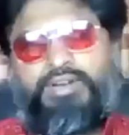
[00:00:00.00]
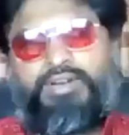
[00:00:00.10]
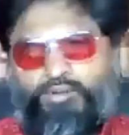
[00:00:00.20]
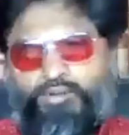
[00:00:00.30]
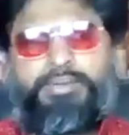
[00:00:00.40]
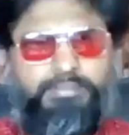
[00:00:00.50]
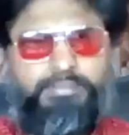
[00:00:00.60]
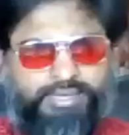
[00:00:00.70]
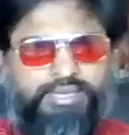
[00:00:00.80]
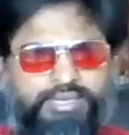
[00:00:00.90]
வாங்கி ஒரு பத்து
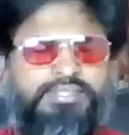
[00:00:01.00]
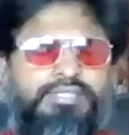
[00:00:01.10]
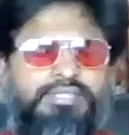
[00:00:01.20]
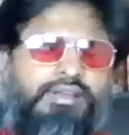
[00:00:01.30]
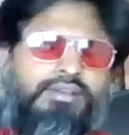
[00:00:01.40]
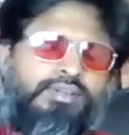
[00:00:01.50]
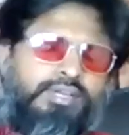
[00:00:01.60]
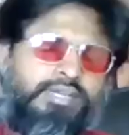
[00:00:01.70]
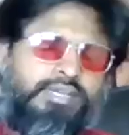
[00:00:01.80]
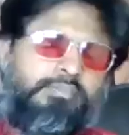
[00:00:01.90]
பெண்களுக்கு வந்து வேலை
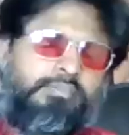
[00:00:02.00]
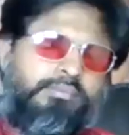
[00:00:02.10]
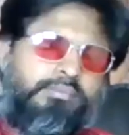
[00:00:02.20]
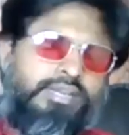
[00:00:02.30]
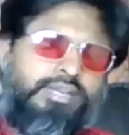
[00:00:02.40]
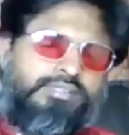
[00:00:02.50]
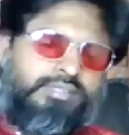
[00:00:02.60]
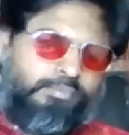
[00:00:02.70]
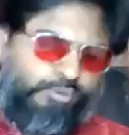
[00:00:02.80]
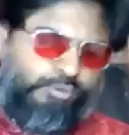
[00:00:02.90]
கொடுங்க பத்து பெண்களை
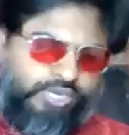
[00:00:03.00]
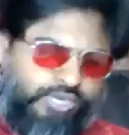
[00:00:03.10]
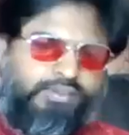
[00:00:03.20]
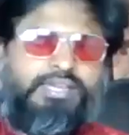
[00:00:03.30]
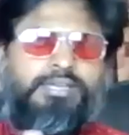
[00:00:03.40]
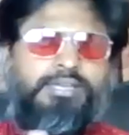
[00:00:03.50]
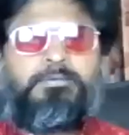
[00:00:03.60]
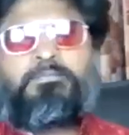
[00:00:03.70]
வந்து பூக்கட்டை வைங்க